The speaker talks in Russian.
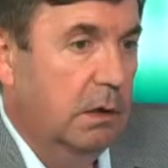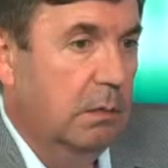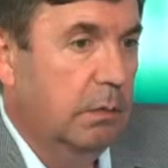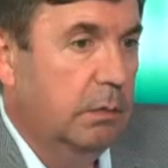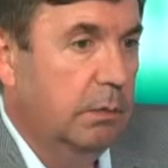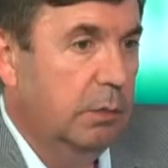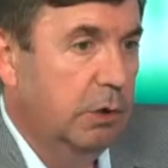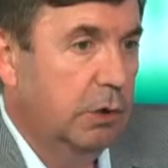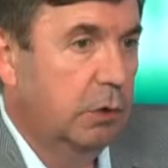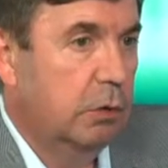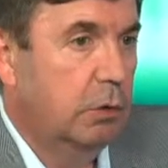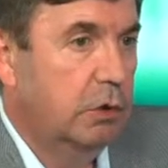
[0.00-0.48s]

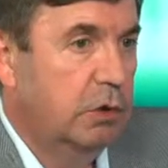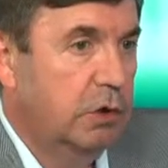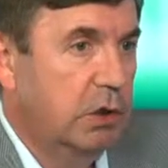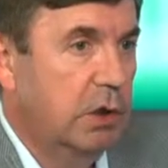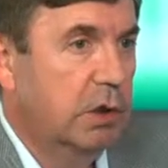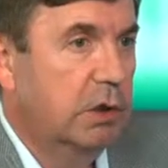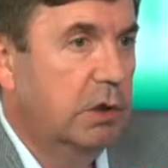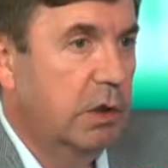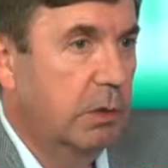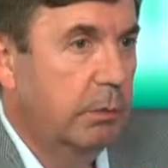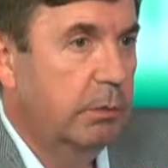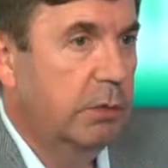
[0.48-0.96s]

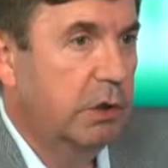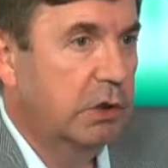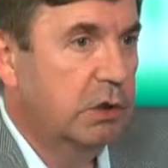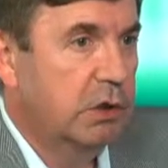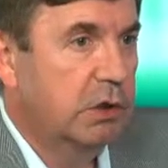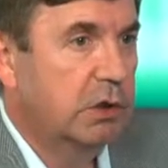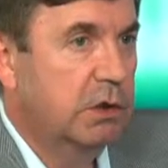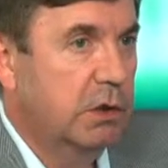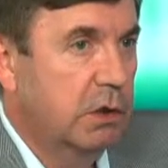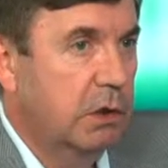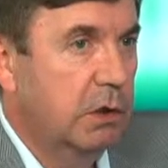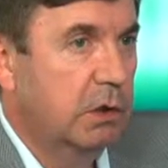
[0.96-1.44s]
подключение
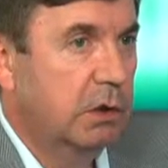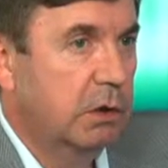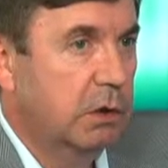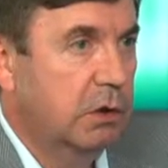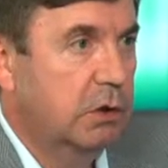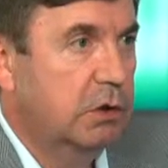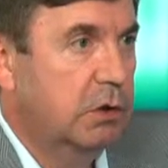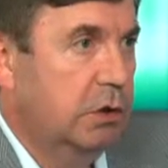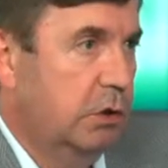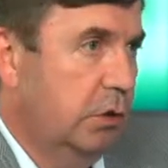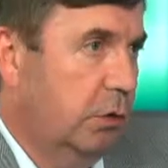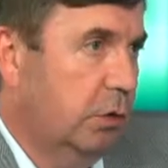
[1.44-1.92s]

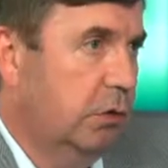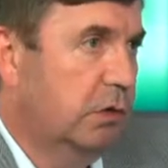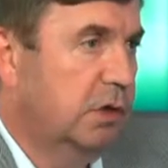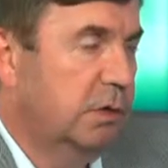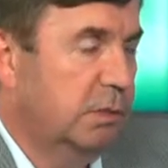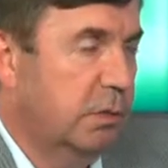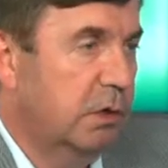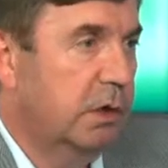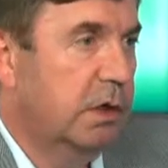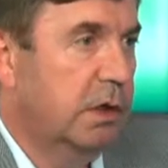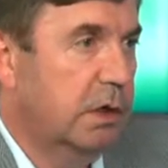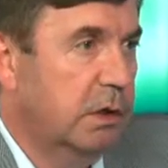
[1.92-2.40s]
почти
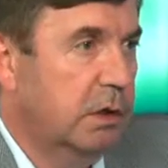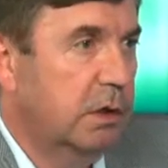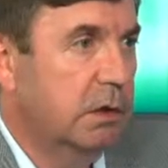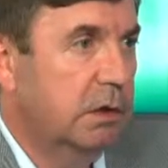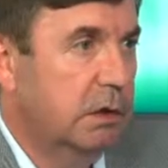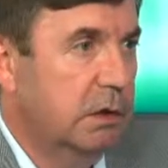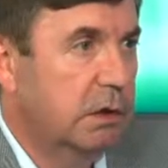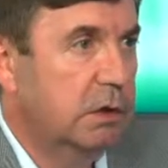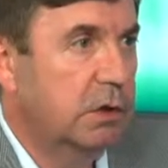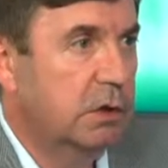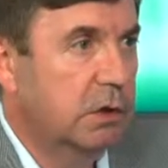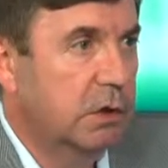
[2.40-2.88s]
4,5
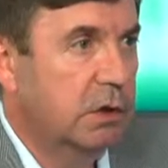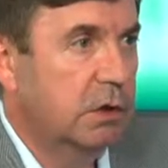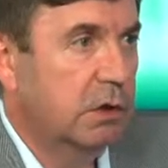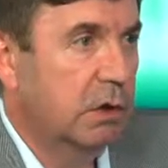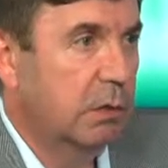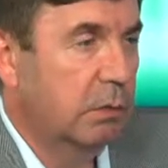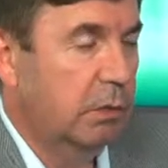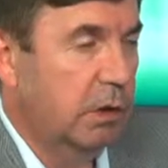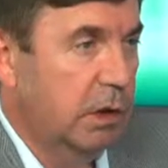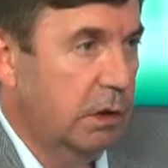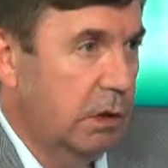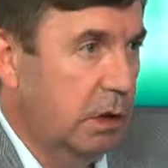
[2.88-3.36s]
тысячи
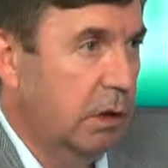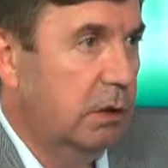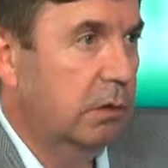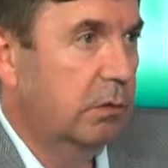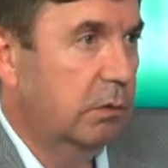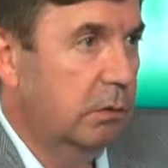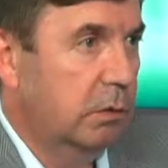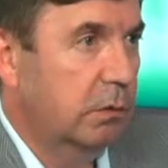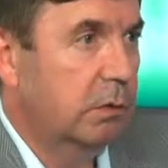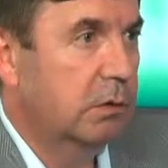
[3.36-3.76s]
абонентов.